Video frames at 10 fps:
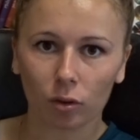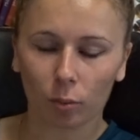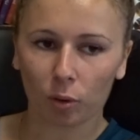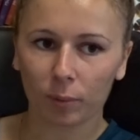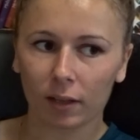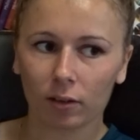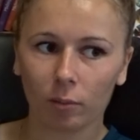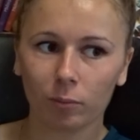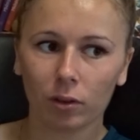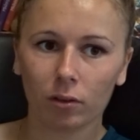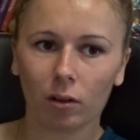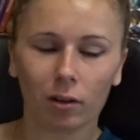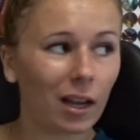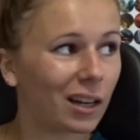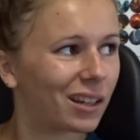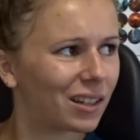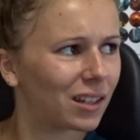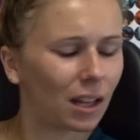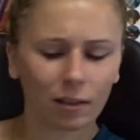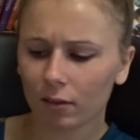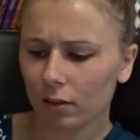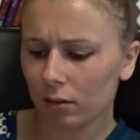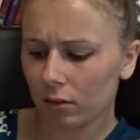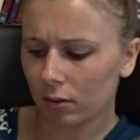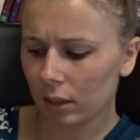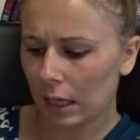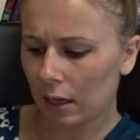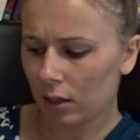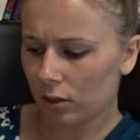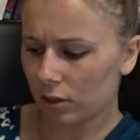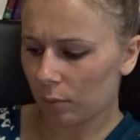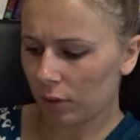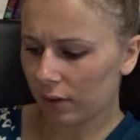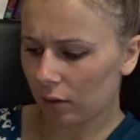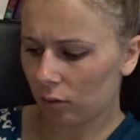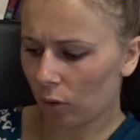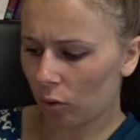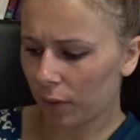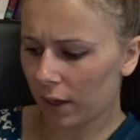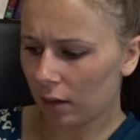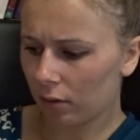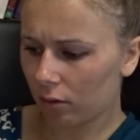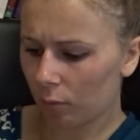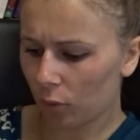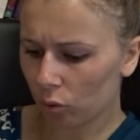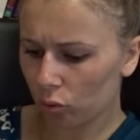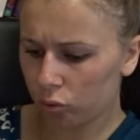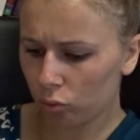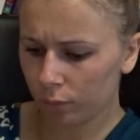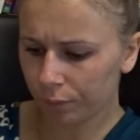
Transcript: Dans le premier tome, euh, il y a quatre, Je sais plus exactement combien il y a de tomes en tout.